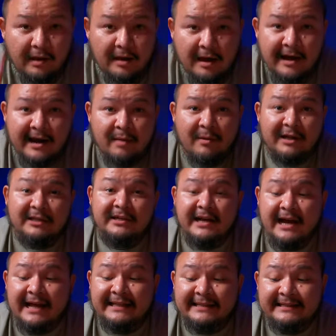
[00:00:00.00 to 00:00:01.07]

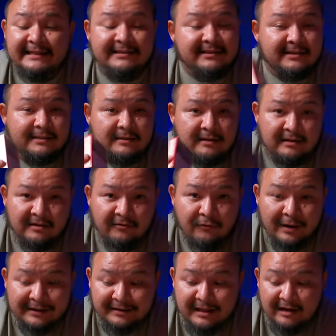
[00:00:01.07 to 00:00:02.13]
ароматика 11 а,
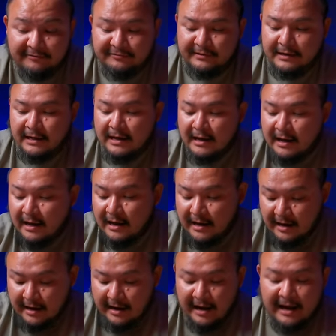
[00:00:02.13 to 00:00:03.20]
One Love.
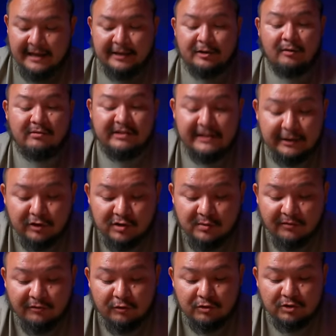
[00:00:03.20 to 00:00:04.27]
А, идем к следующему
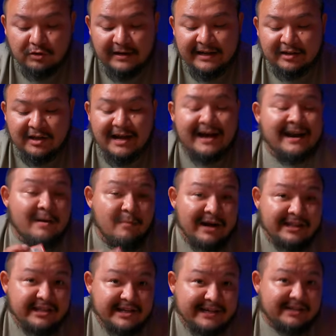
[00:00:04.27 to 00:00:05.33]
вкусу. Это
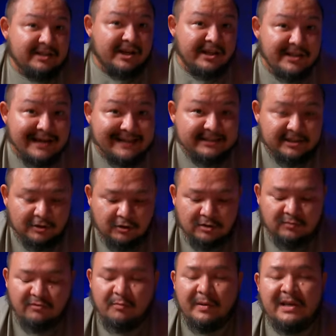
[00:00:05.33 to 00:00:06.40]
ароматика 13. То есть,
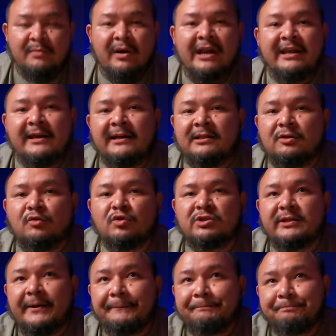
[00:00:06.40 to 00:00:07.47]
чтобы вы понимали, это
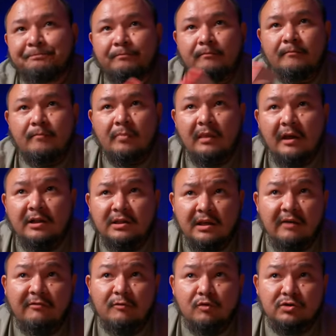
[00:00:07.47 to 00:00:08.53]
уже
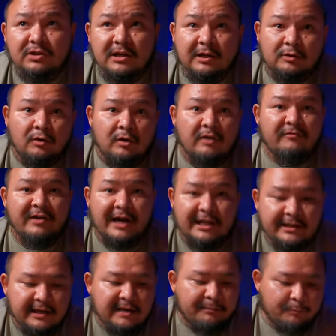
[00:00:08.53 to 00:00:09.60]
те вкусы, которые
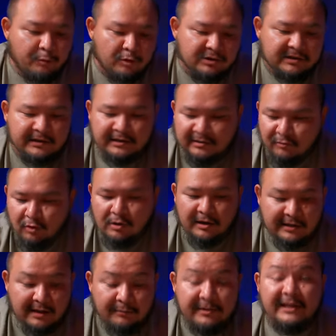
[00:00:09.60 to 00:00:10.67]
выходили после того,
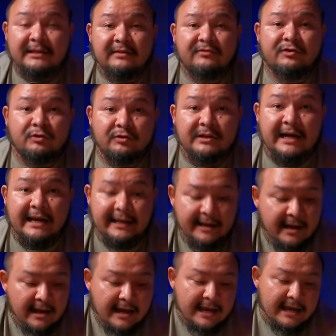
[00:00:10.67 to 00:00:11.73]
когда мне это все дали.
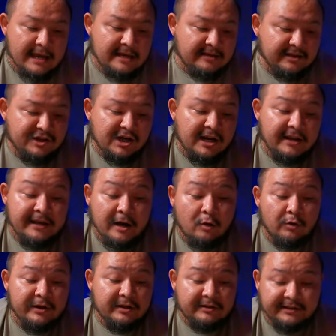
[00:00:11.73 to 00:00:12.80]
И изначально я
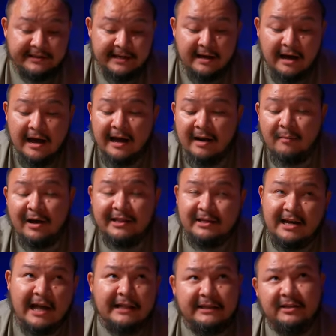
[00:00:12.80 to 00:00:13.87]
курил те,
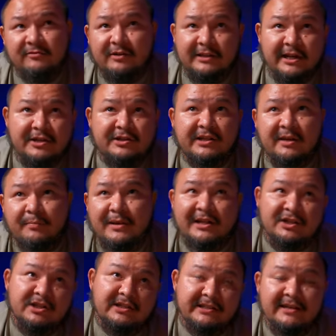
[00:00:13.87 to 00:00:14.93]
ароматика 1, 2, 3, 4,
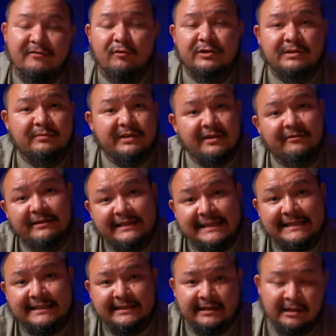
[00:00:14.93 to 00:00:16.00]
5, 6, 7, 8, 9,
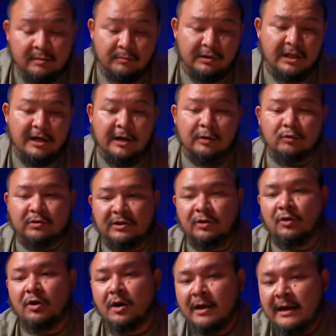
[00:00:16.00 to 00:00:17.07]
10, это было круто,
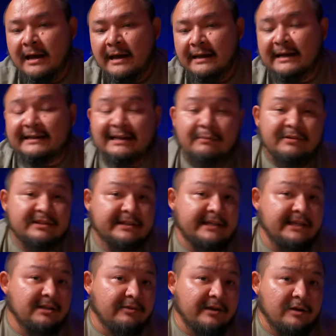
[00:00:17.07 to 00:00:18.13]
но когда мне
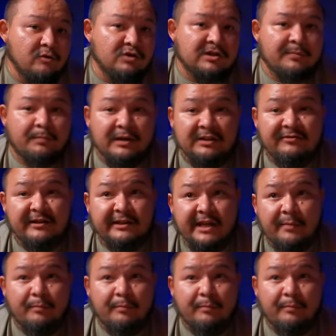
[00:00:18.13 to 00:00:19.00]
скидывали уже по 2-3